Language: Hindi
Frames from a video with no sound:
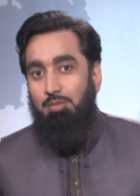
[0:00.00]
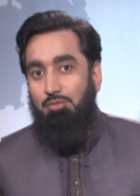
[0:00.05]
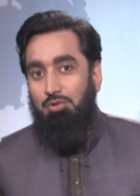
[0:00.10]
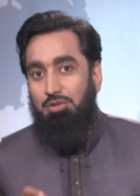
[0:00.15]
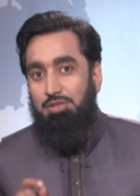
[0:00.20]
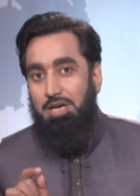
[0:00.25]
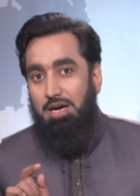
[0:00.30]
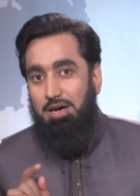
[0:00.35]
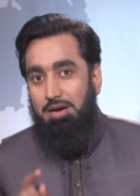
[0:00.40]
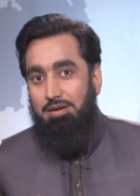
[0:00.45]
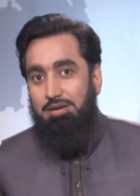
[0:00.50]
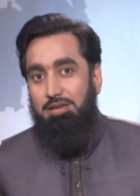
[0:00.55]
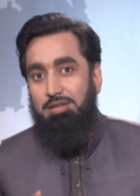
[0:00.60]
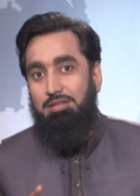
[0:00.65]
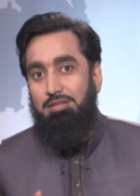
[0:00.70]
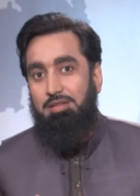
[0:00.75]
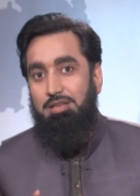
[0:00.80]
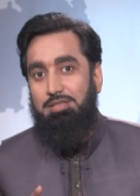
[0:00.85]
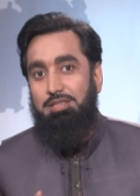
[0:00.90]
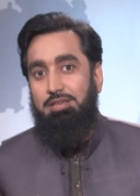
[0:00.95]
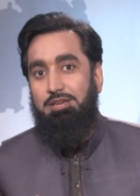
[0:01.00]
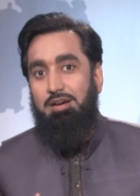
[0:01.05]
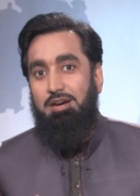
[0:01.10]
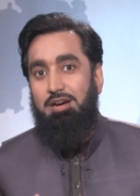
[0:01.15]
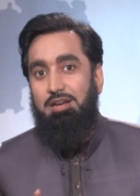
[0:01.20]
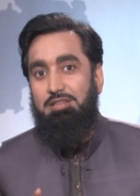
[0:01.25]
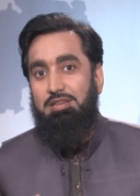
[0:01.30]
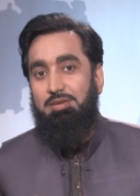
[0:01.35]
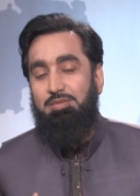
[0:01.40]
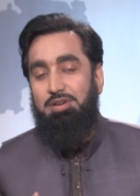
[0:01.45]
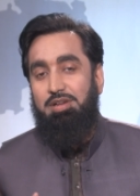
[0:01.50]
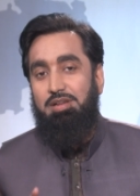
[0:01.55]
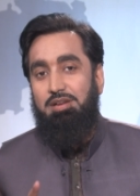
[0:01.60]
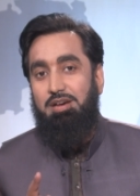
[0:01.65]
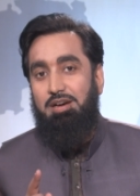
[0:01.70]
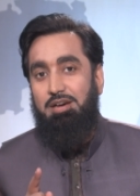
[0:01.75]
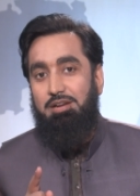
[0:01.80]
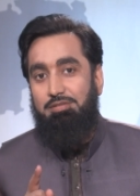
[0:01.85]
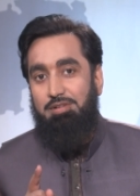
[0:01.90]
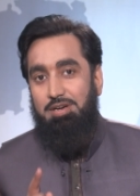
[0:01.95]
मुदाहनत न सिखा जबर
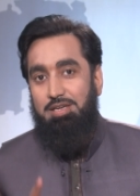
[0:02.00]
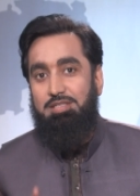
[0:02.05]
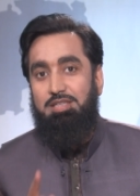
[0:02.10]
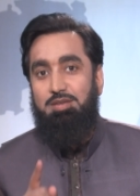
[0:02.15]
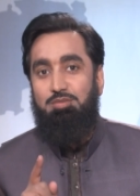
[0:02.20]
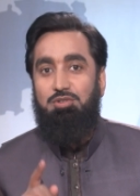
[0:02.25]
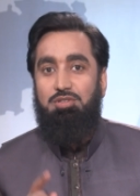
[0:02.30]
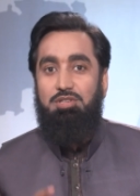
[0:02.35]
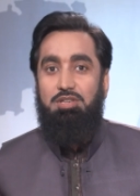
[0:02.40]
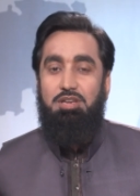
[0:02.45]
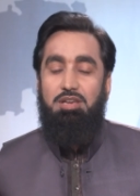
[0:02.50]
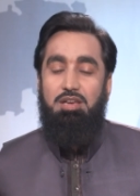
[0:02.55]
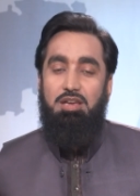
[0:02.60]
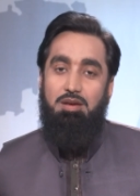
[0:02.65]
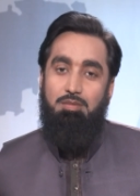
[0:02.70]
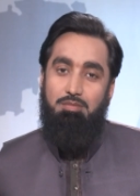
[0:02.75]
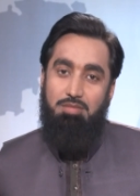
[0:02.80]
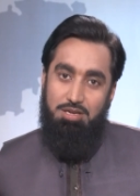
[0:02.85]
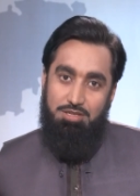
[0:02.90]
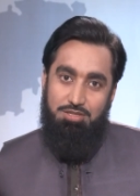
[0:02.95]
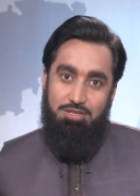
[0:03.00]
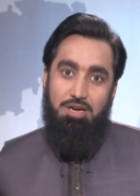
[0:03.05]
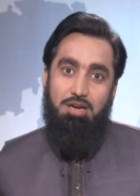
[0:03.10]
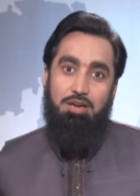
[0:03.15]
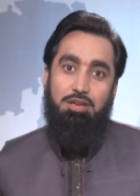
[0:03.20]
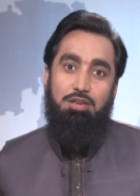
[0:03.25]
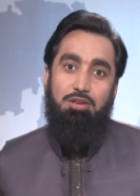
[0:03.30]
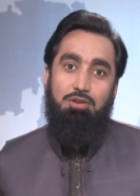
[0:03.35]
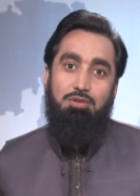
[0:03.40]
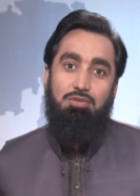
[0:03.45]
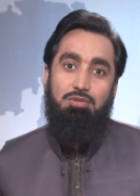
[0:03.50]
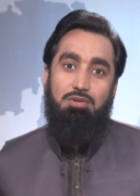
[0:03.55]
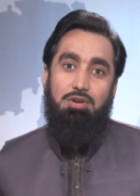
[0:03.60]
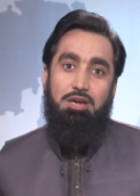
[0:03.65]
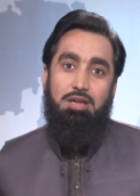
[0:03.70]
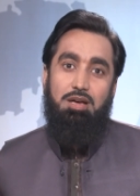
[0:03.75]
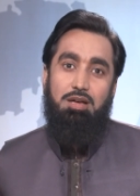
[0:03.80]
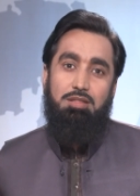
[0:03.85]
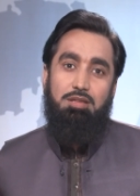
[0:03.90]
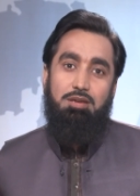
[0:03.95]
नारवा से मुझे मैं शाही हूँ
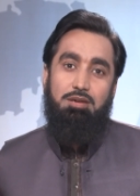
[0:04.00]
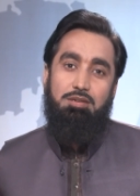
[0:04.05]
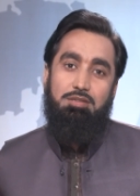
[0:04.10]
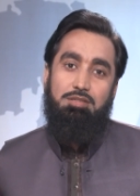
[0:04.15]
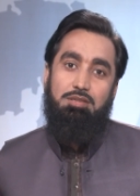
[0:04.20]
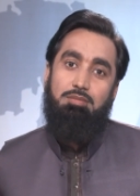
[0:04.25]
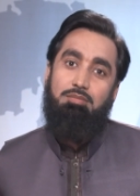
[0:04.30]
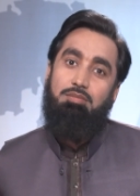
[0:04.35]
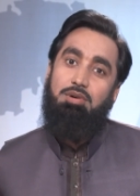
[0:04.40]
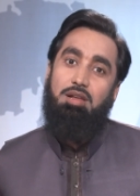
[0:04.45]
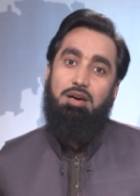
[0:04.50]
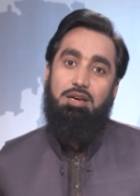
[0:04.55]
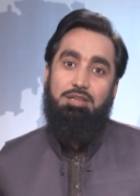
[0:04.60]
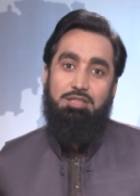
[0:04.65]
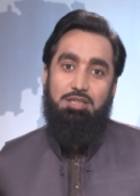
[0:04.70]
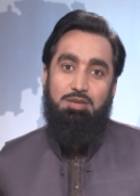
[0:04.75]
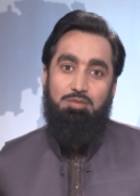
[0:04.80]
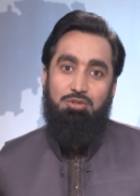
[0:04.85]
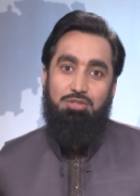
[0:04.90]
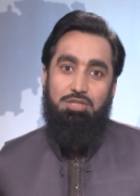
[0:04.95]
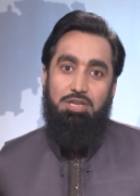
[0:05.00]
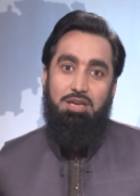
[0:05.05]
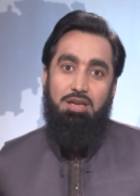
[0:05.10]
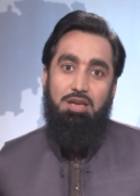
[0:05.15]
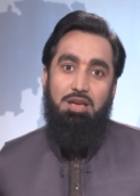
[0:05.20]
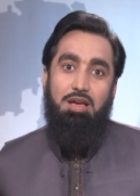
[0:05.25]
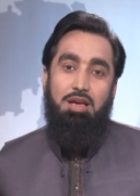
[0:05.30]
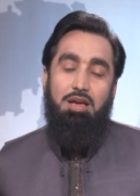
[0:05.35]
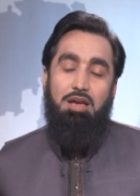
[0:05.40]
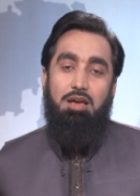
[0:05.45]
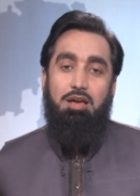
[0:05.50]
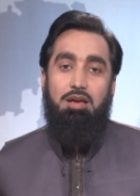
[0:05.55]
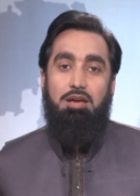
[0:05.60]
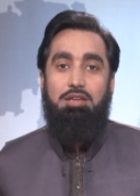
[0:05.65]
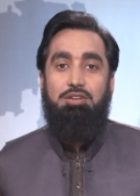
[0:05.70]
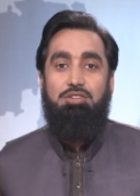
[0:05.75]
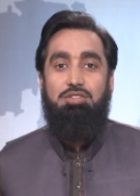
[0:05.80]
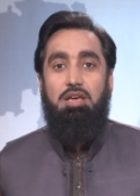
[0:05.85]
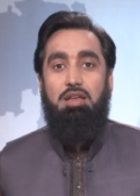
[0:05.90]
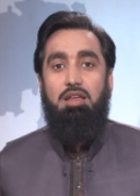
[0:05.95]
लड़ा दे किसी बला से मुझे
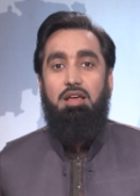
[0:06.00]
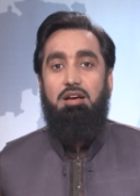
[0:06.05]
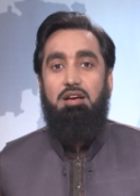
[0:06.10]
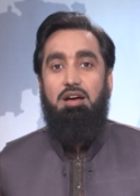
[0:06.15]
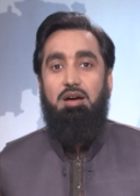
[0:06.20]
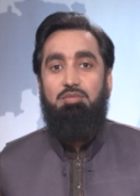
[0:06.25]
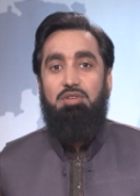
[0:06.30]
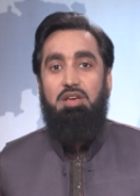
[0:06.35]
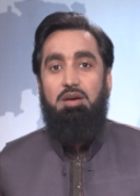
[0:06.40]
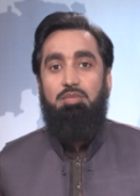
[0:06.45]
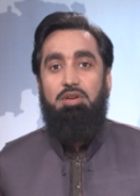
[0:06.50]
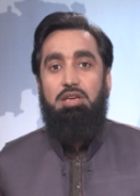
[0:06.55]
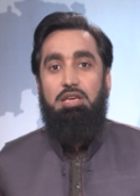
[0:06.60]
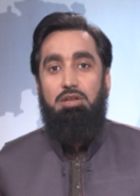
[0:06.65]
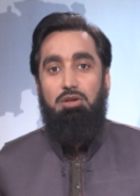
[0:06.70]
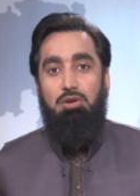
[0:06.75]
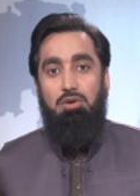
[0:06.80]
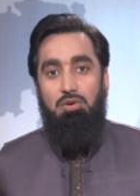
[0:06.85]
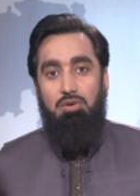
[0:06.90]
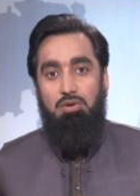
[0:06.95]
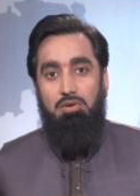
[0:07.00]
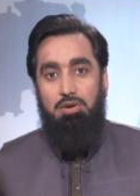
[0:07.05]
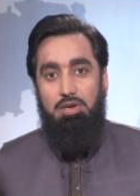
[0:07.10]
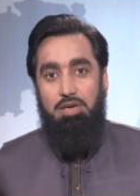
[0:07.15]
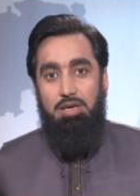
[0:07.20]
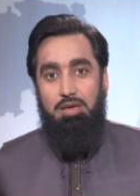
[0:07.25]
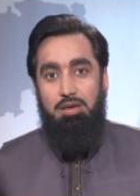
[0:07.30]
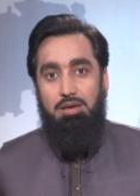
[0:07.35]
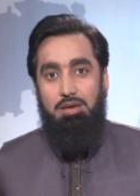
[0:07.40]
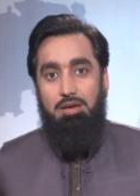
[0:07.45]
इन कामयाबी इन्हीं लोगों के